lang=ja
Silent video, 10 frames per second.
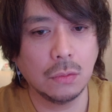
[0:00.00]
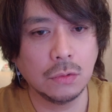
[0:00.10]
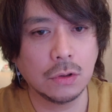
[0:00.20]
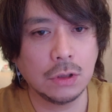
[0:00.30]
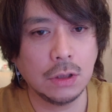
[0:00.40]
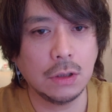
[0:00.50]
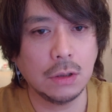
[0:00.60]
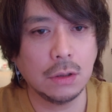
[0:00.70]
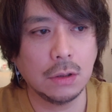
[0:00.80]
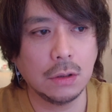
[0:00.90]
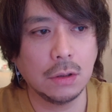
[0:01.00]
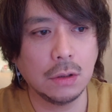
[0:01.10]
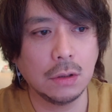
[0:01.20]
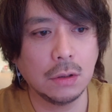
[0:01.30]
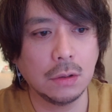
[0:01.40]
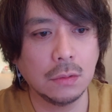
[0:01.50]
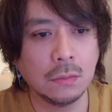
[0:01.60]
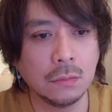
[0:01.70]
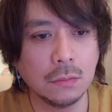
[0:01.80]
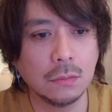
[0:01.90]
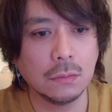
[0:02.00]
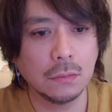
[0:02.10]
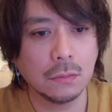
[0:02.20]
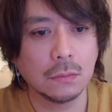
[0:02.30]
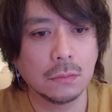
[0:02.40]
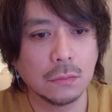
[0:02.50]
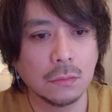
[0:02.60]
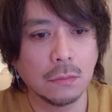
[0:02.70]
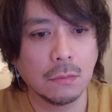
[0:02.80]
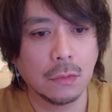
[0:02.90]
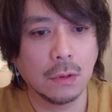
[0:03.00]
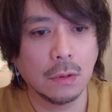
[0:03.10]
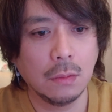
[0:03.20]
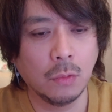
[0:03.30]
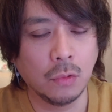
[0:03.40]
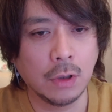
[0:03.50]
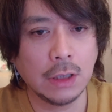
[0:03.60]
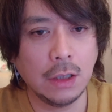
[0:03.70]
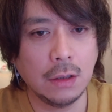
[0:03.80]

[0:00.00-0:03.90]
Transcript: 美しい、うん、物語に